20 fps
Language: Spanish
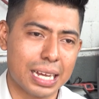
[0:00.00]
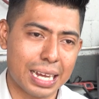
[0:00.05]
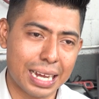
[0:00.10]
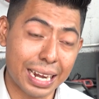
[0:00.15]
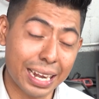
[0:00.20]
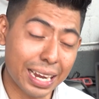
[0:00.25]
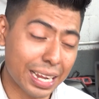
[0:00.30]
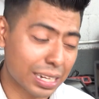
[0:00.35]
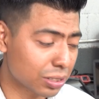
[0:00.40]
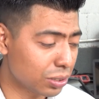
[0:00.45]

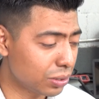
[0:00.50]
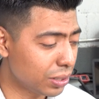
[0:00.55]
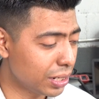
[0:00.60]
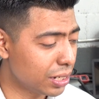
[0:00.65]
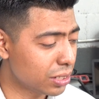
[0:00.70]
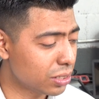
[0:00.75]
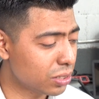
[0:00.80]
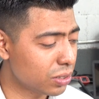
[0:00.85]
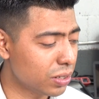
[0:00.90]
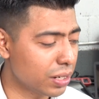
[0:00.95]
Anexo
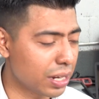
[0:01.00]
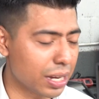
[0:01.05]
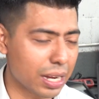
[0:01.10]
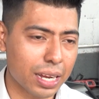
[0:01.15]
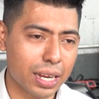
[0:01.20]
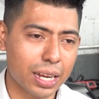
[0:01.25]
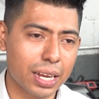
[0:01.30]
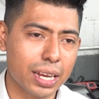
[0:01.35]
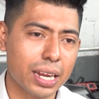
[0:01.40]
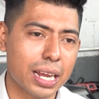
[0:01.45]
eso
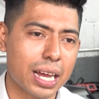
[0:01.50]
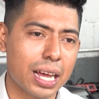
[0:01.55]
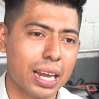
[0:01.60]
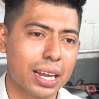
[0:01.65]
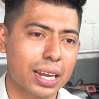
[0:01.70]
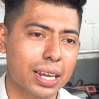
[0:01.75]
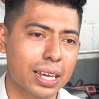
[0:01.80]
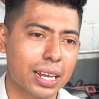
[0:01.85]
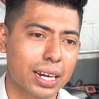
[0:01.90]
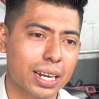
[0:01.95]
y al
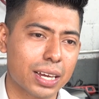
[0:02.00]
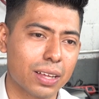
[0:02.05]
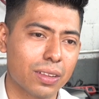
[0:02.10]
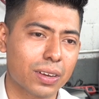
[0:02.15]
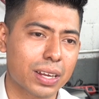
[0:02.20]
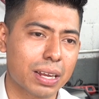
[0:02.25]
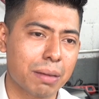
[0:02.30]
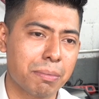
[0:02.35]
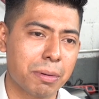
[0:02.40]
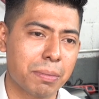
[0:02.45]

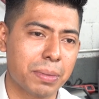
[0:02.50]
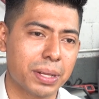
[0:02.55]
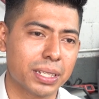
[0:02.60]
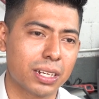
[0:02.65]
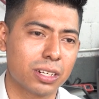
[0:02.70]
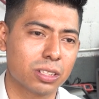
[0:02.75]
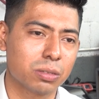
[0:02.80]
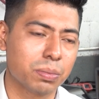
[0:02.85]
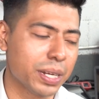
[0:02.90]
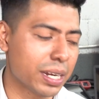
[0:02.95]
encargado que me
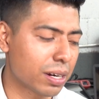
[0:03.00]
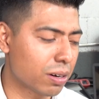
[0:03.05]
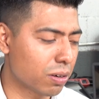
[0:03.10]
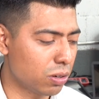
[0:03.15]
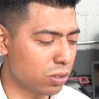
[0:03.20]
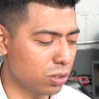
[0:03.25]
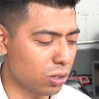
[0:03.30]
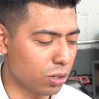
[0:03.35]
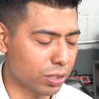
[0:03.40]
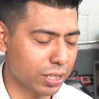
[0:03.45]
mande los
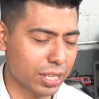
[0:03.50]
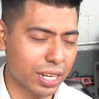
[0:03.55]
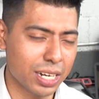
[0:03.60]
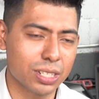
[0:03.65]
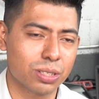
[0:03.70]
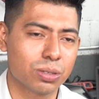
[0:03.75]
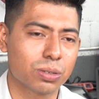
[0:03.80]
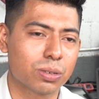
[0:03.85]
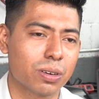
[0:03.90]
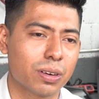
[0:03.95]
vehículos lo tiene
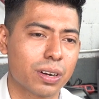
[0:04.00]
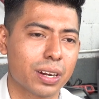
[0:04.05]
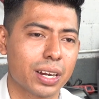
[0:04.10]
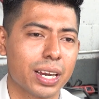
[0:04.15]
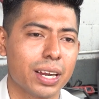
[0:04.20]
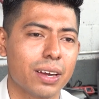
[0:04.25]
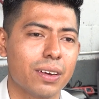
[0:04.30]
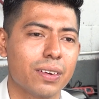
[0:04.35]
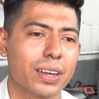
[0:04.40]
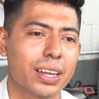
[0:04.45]
en su
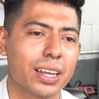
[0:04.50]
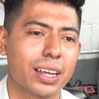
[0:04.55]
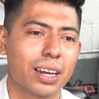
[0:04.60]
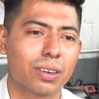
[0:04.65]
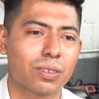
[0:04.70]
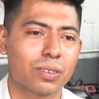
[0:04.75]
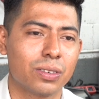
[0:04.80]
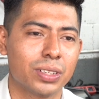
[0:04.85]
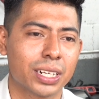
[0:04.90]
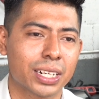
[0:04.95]
correo y
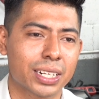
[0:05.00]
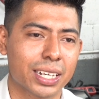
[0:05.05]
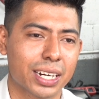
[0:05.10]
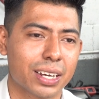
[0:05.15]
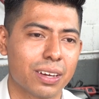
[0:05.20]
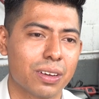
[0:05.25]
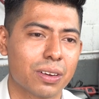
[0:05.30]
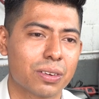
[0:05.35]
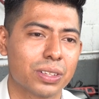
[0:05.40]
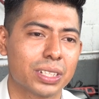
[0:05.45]
al
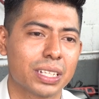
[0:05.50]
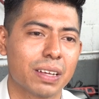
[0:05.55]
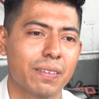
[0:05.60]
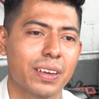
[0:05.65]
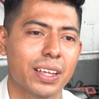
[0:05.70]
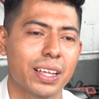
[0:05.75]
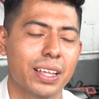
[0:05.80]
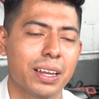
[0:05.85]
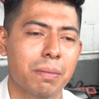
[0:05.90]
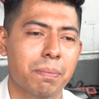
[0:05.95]
encargado de
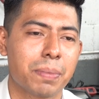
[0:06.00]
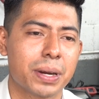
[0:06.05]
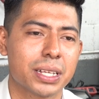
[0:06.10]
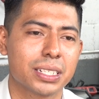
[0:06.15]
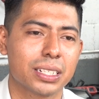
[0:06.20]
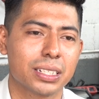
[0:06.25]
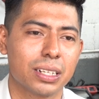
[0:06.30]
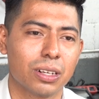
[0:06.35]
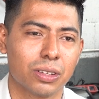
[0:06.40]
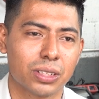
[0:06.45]
contabilidad de la
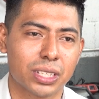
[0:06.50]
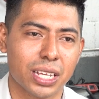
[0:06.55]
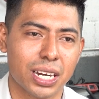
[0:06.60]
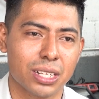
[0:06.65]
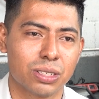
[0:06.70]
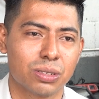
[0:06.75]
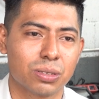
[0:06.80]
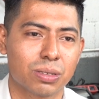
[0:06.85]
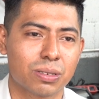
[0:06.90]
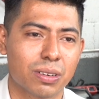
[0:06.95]
empresa lo
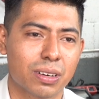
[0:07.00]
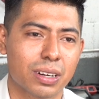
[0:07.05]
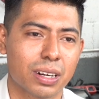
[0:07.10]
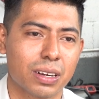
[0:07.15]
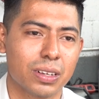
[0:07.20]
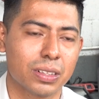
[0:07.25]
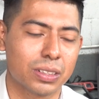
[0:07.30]
tiene en su correo.